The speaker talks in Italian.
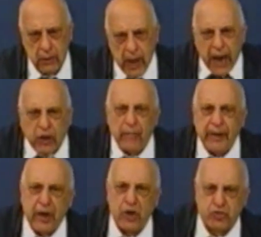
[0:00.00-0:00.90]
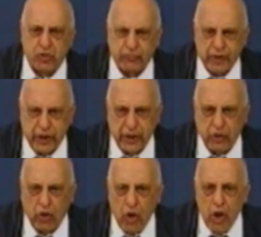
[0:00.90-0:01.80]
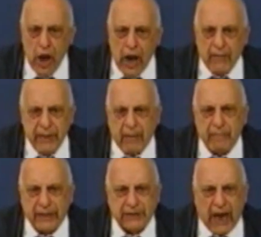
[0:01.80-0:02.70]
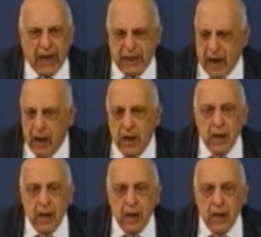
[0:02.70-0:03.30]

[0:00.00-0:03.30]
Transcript: Ecco perché io sto facendo la mia battaglia